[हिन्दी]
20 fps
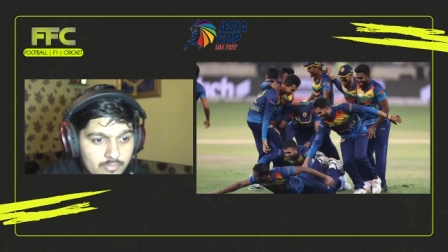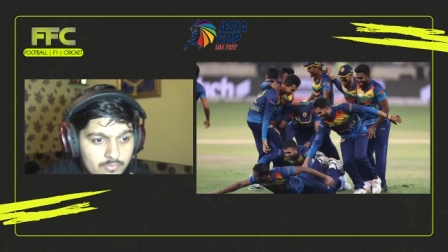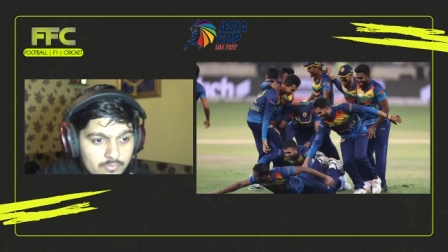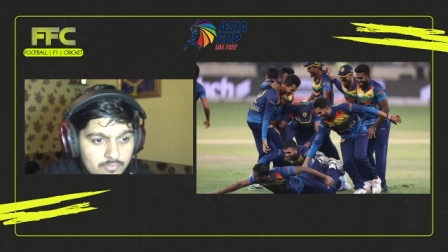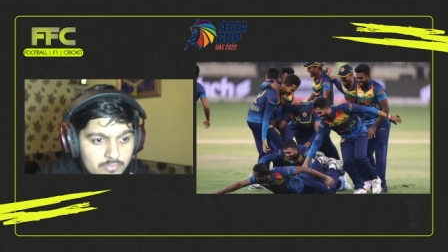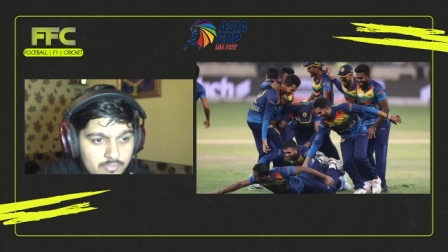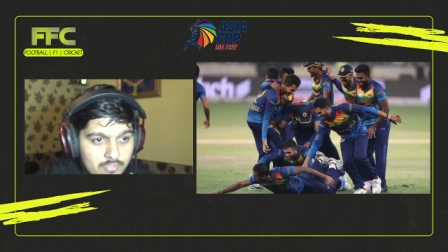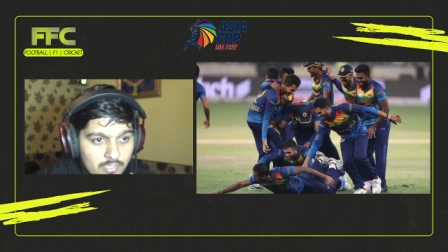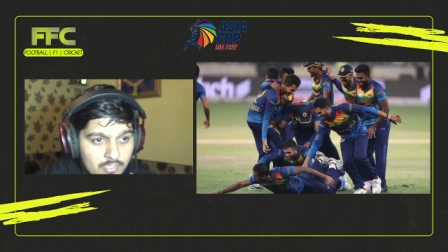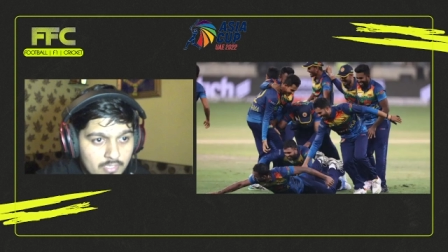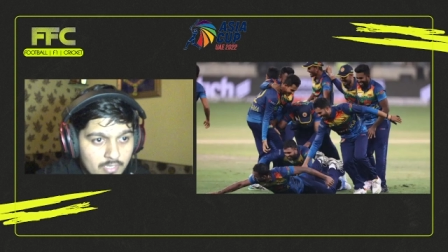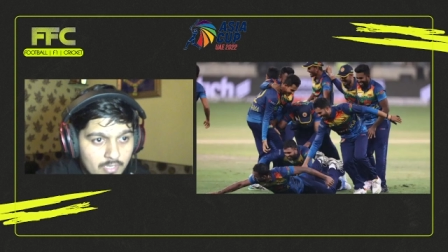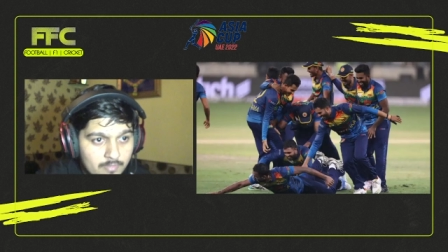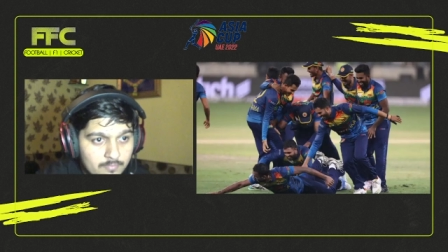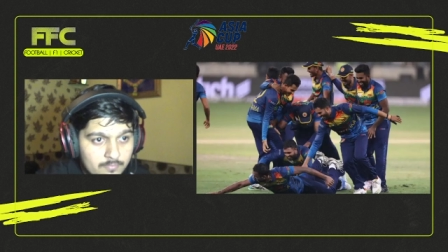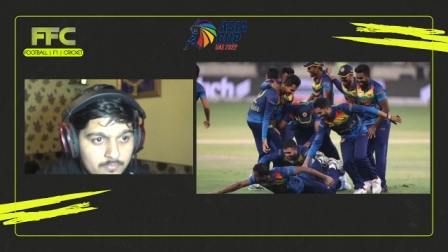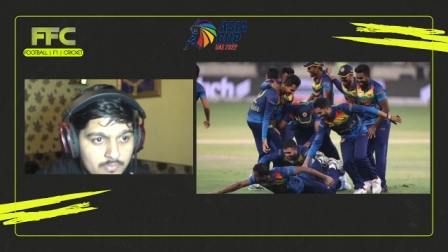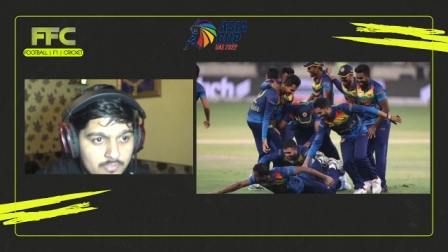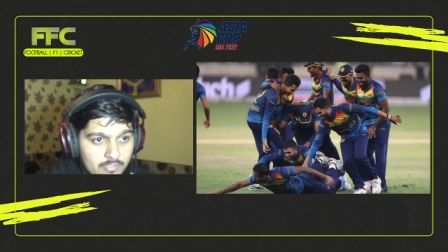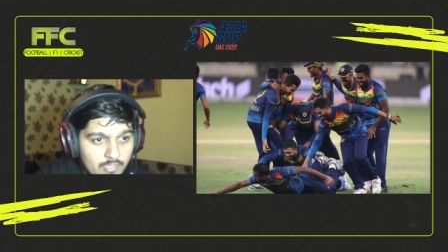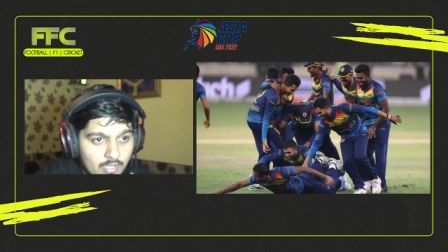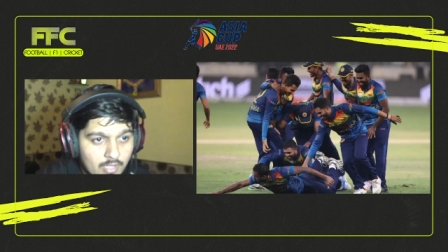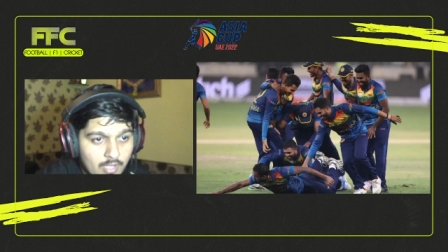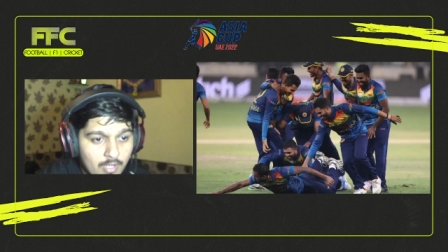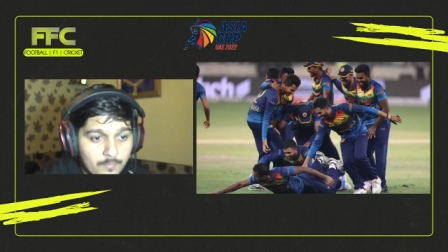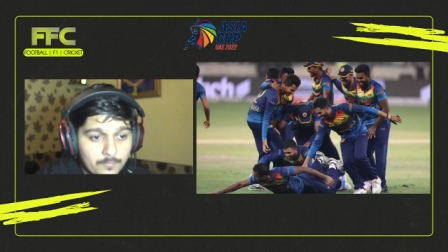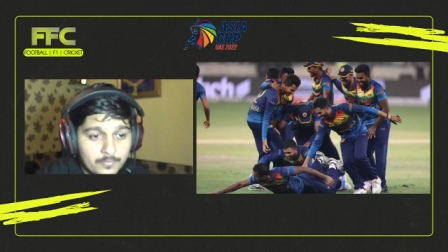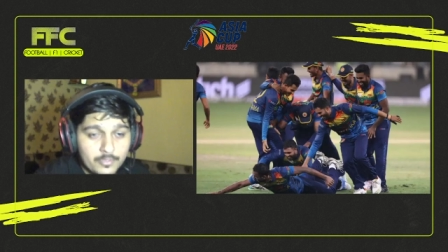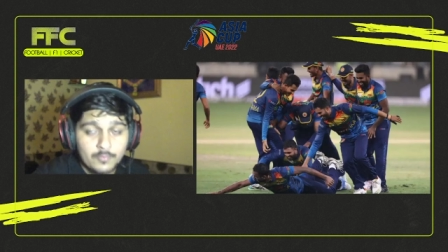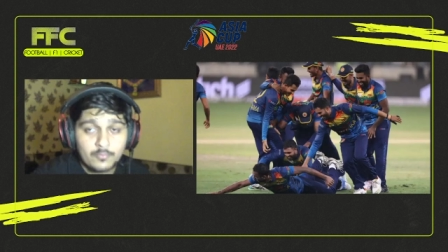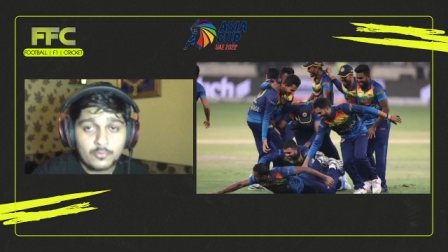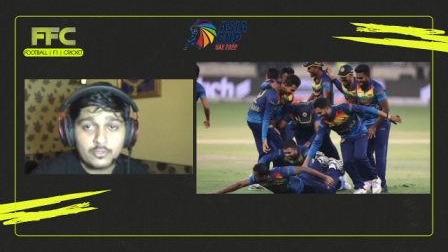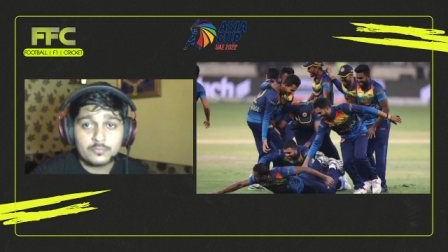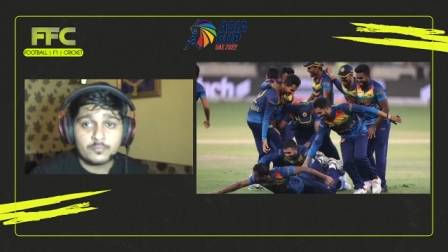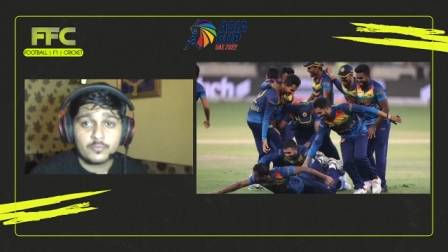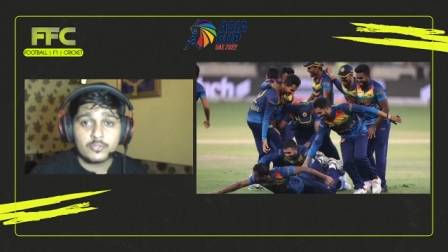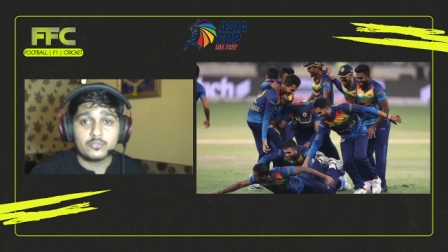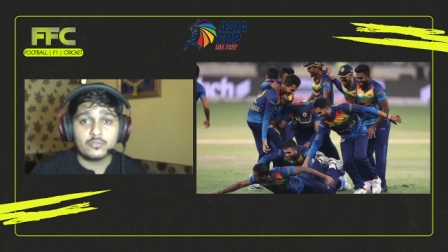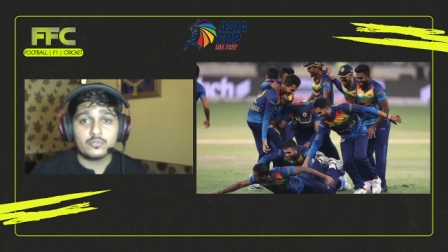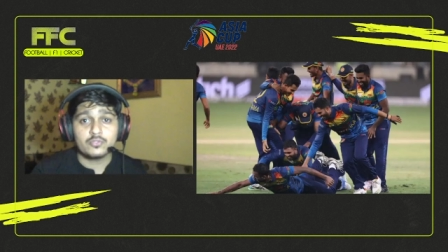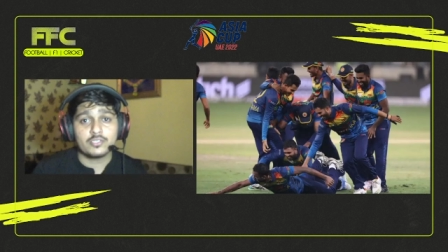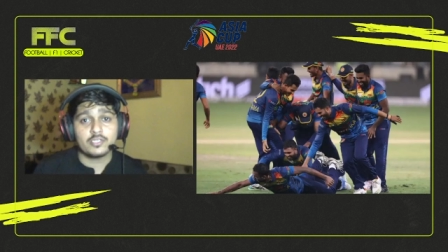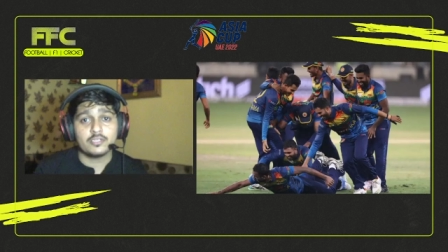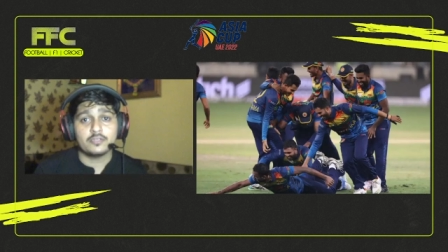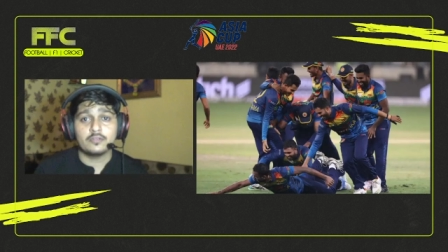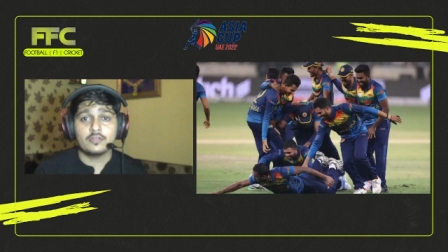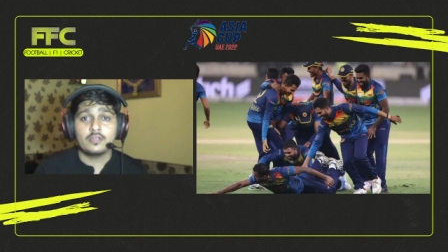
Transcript: उसका नाम था हाँ प्रमोद मधुसन